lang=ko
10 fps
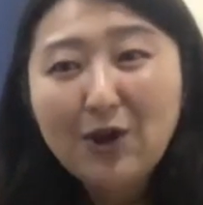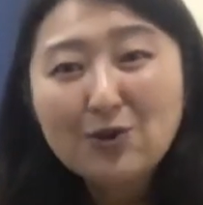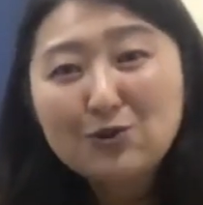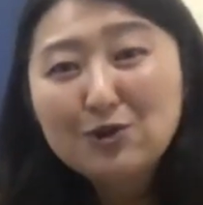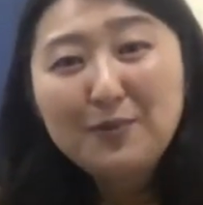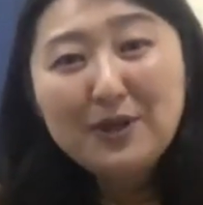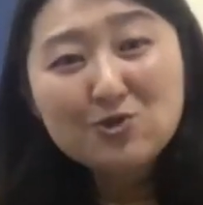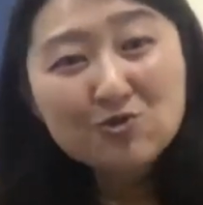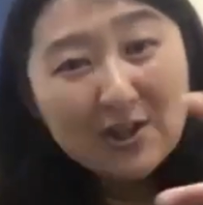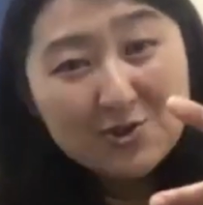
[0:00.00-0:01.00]
그룹이
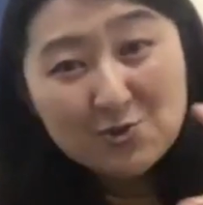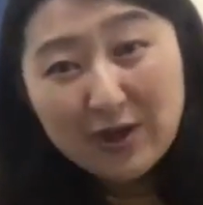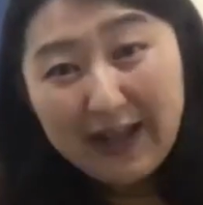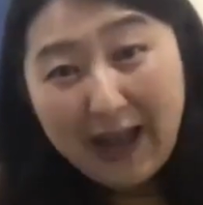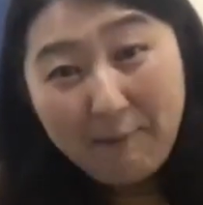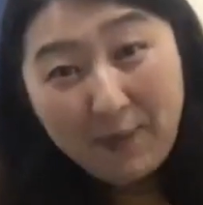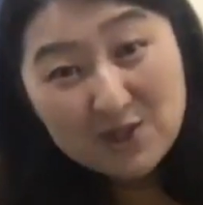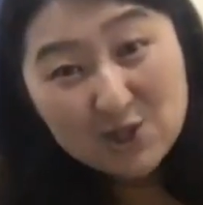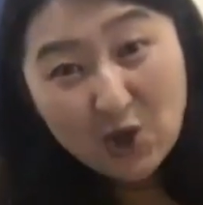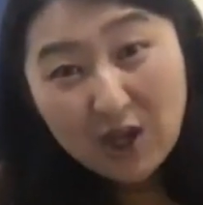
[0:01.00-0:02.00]
중간중간에 한
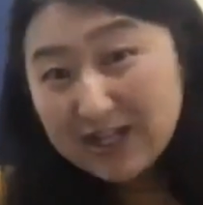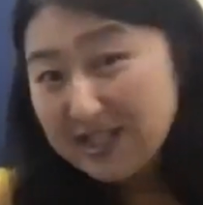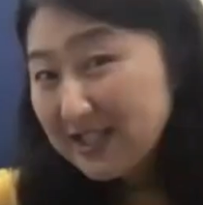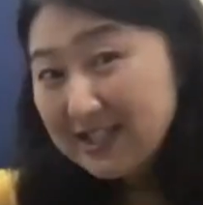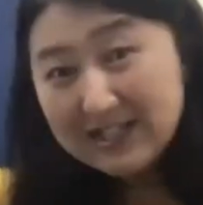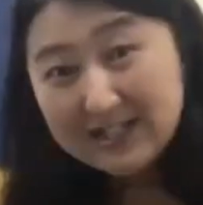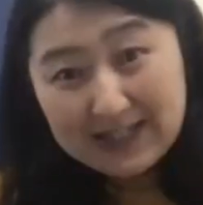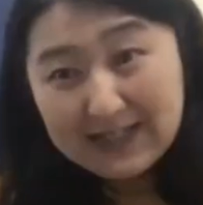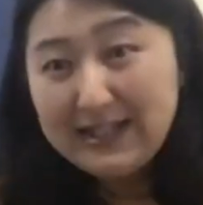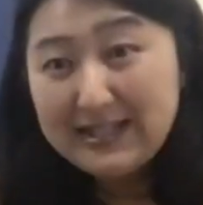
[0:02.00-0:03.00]
번씩 저희가 쉬는
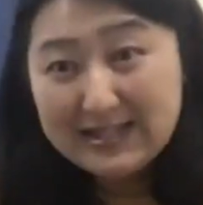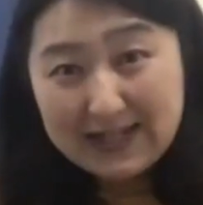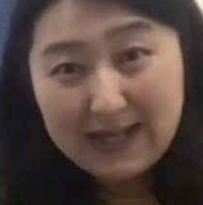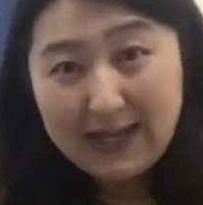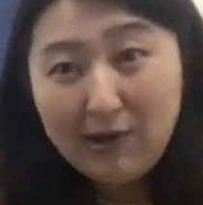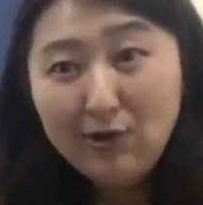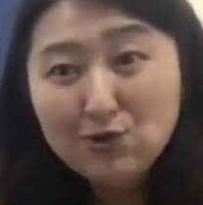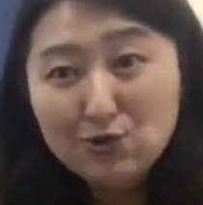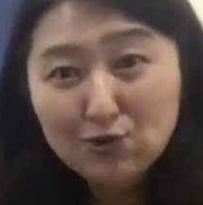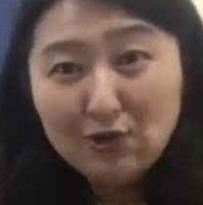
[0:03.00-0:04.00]
시간들이 있잖아요.
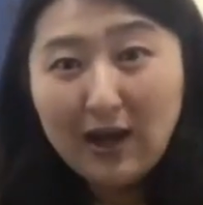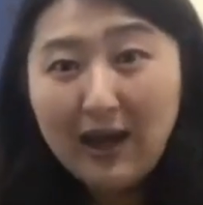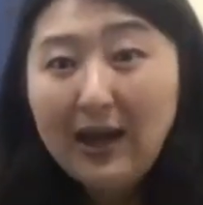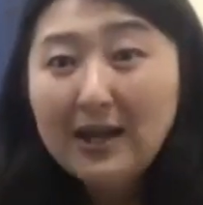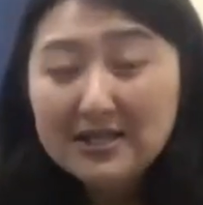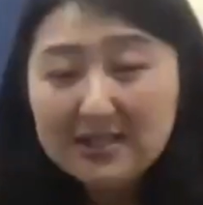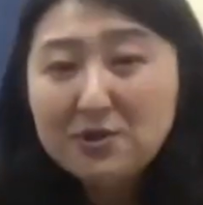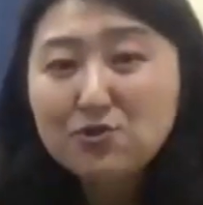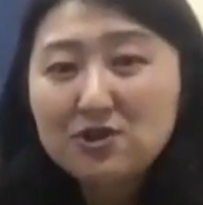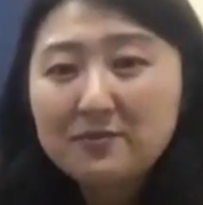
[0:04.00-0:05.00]
주가
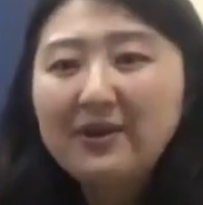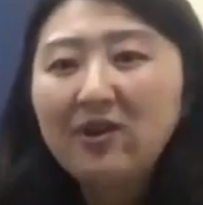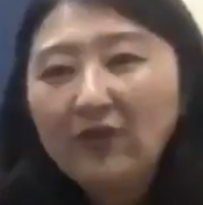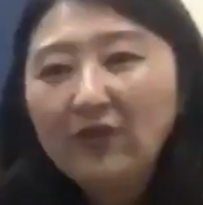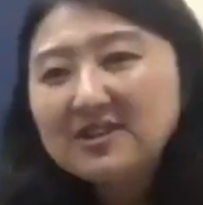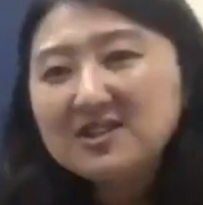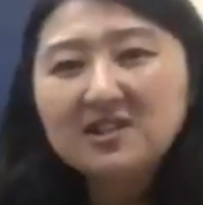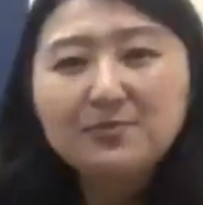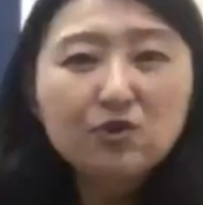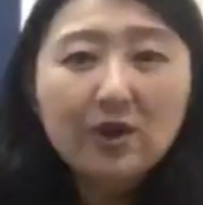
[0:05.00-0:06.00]
12주지만 연달아서
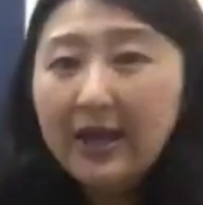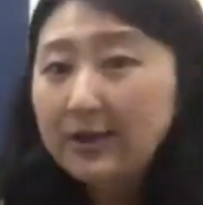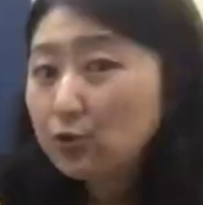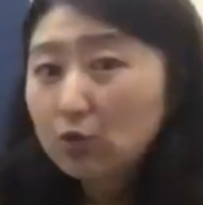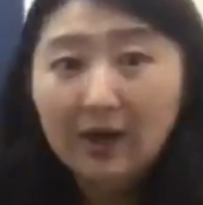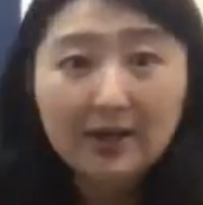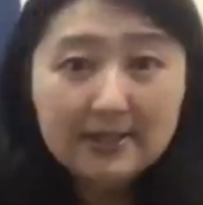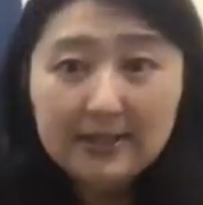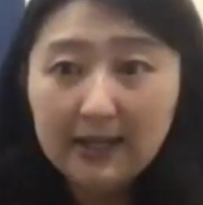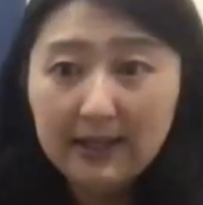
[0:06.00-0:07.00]
12주가 계속
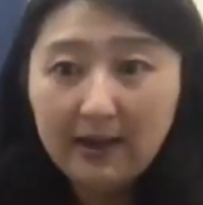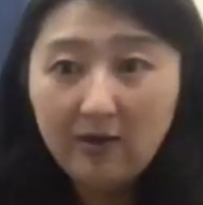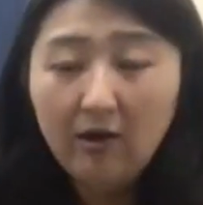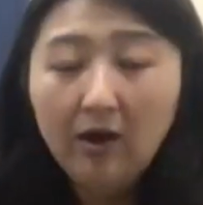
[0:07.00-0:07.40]
돌아가지는 않아요.